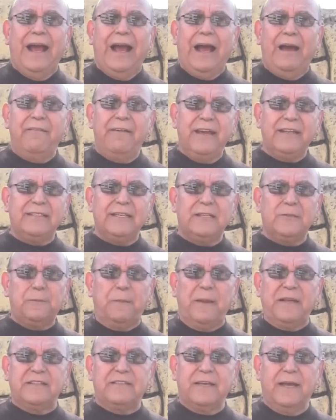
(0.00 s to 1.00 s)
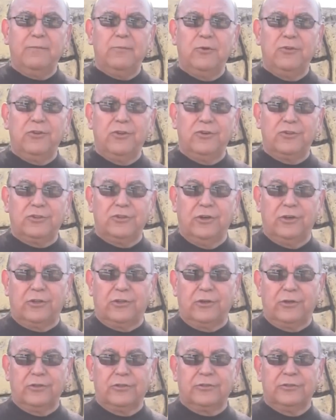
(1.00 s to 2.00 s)
A veces pensamos
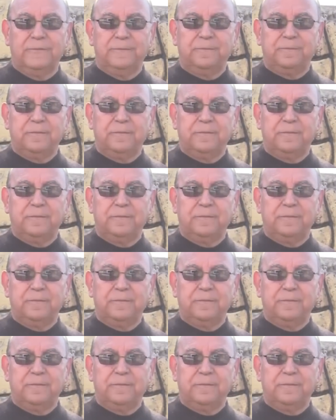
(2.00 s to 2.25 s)
nosotros